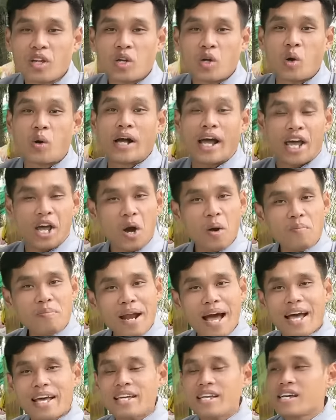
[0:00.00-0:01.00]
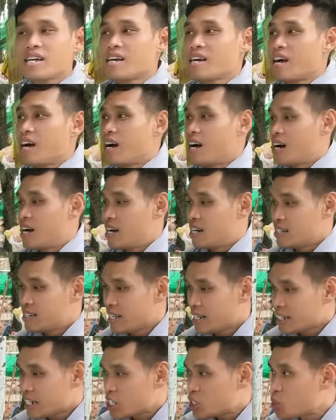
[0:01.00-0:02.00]
Còn ngày hôm nay uh,
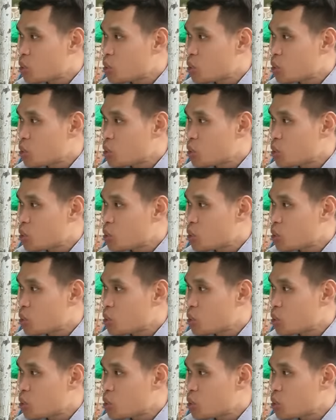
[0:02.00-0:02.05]
nhân cái